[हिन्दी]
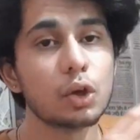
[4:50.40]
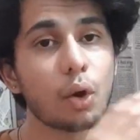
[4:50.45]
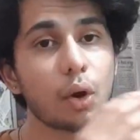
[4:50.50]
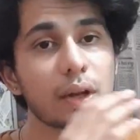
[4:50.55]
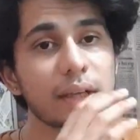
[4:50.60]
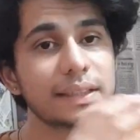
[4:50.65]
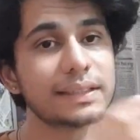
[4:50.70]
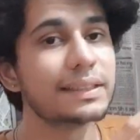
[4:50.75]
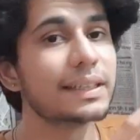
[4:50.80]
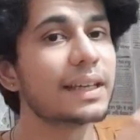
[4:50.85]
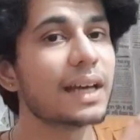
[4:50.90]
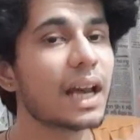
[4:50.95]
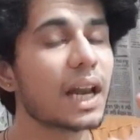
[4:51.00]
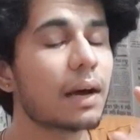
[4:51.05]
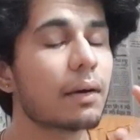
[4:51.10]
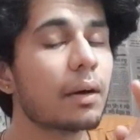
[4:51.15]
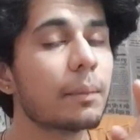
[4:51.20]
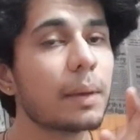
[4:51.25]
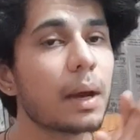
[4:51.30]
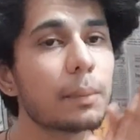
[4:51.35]
और इसी के
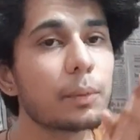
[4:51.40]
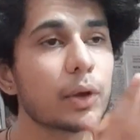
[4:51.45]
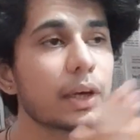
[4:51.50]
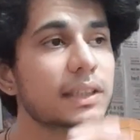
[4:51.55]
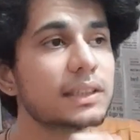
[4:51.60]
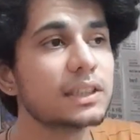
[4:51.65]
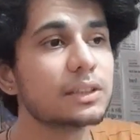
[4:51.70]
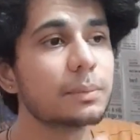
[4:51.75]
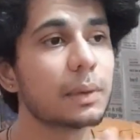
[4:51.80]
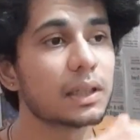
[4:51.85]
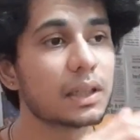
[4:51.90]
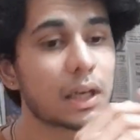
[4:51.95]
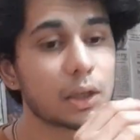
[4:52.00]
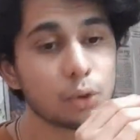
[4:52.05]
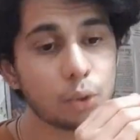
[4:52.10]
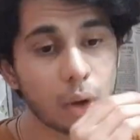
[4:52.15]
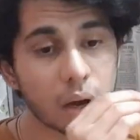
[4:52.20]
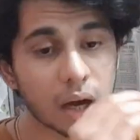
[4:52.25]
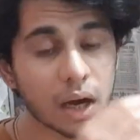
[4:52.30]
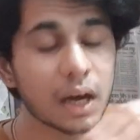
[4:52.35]
अलावा मैं आपको एक चीज़ बता
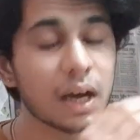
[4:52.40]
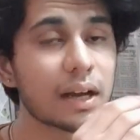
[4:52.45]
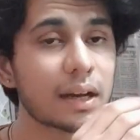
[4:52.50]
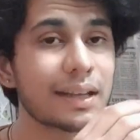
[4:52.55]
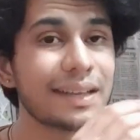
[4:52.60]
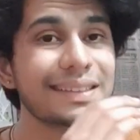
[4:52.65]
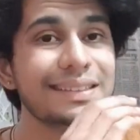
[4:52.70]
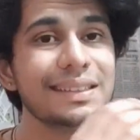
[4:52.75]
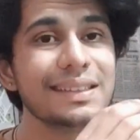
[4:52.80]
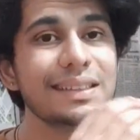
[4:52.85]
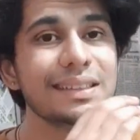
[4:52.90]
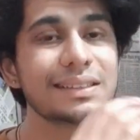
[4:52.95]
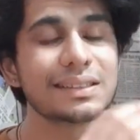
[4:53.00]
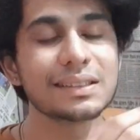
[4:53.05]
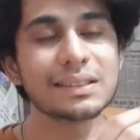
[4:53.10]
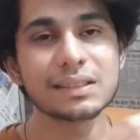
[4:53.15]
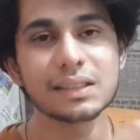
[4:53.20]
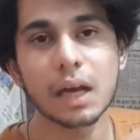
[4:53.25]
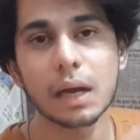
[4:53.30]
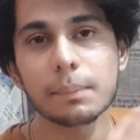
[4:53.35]
दूं अगर किसी
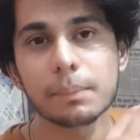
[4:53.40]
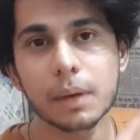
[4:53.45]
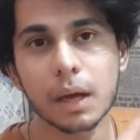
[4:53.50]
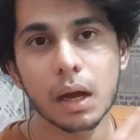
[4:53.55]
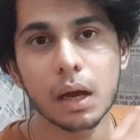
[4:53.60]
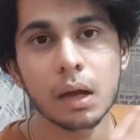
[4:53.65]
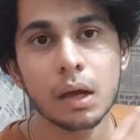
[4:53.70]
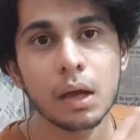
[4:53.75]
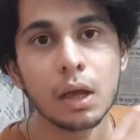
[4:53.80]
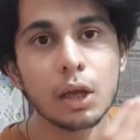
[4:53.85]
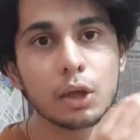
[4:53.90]
रीज़न से आपका